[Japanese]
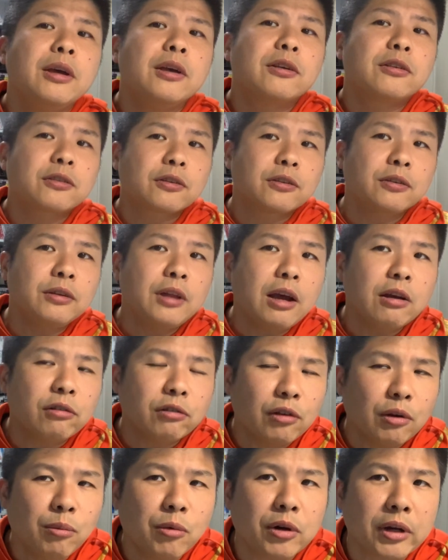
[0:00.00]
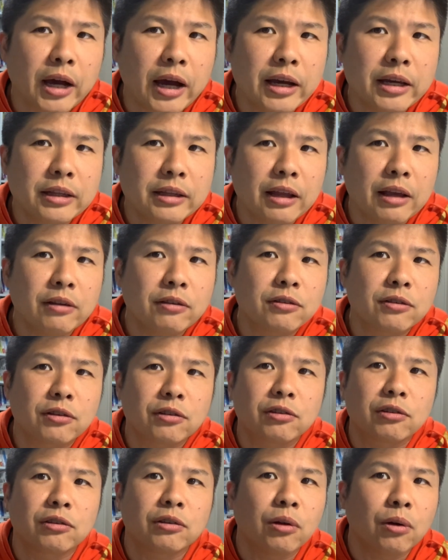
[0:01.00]
少なくとも回転寿
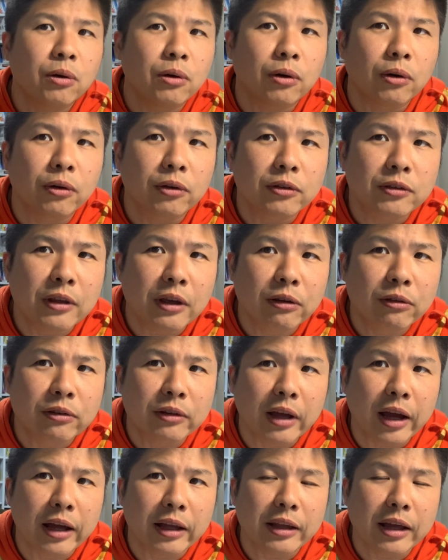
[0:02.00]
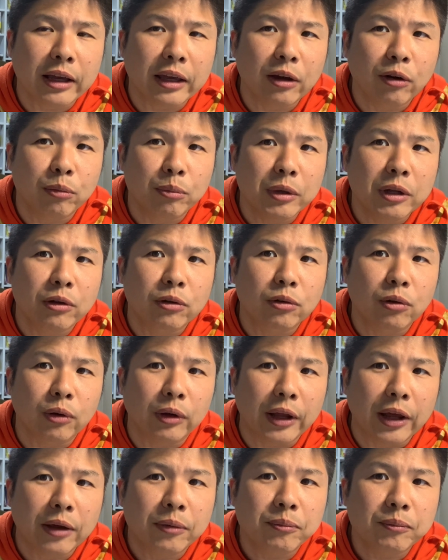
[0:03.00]
司のセクターだけを見ると
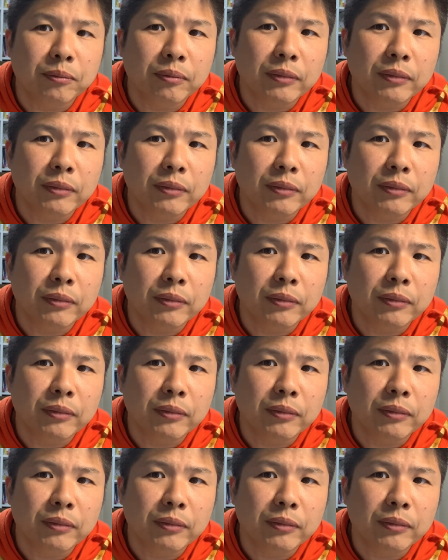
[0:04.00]
ね、